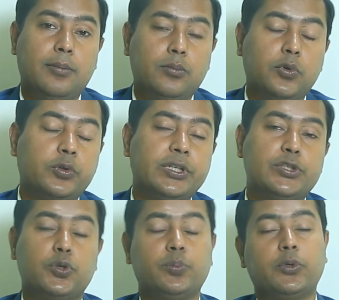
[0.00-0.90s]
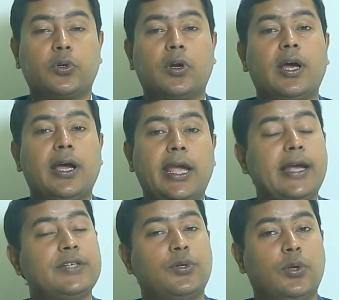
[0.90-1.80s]
মুখ দিয়ে চুম্বন করা এই
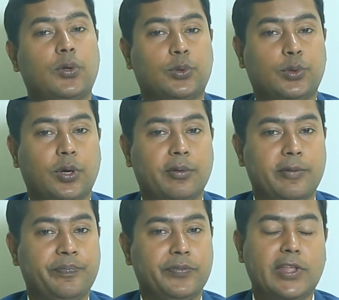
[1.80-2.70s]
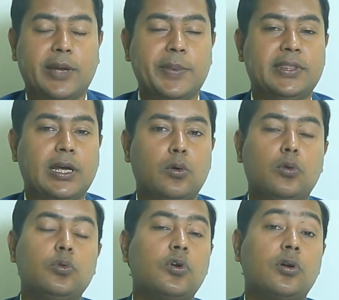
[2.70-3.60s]
কাজগুলো করতে হবে দেখবেন তার
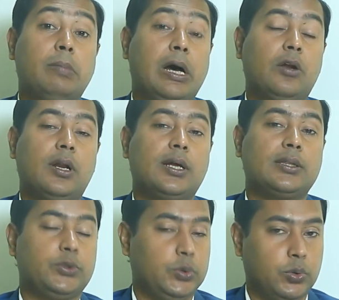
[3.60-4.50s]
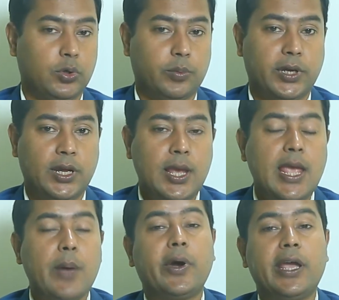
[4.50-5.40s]
অন্যরকম ভালো লাগতে শুরু করবে
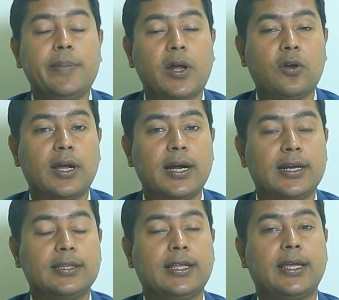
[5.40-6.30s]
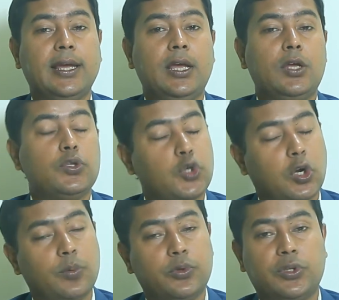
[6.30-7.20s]
এবং এই ভালো লাগাটা তাকে
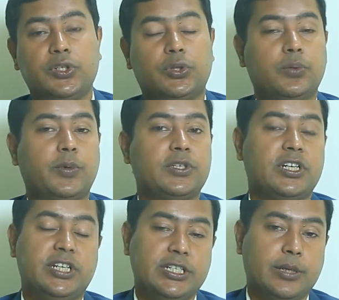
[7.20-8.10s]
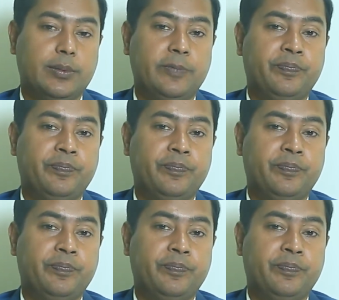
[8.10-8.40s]
চরম উত্তেজিত পর্যায়ে নিয়ে যাবে